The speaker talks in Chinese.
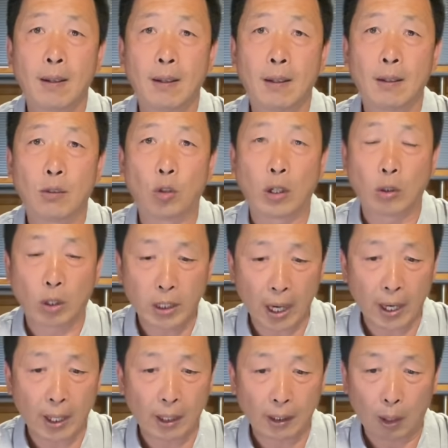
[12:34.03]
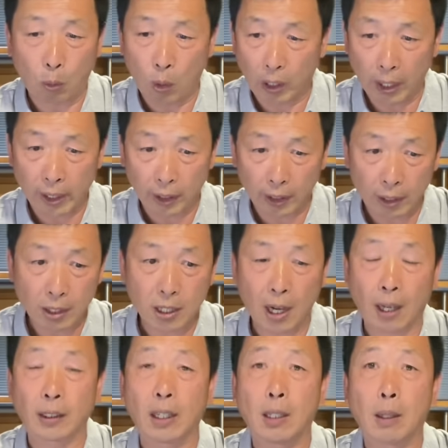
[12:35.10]
所以说这个呢，我可以跟
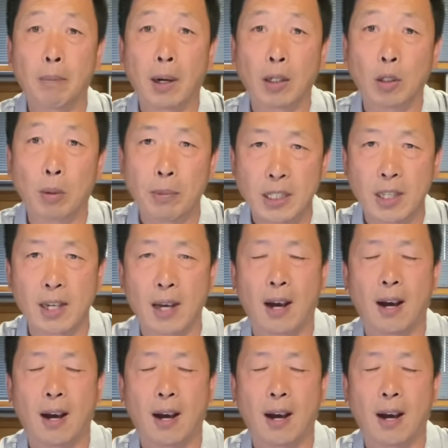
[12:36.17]
墙内的朋友们讲。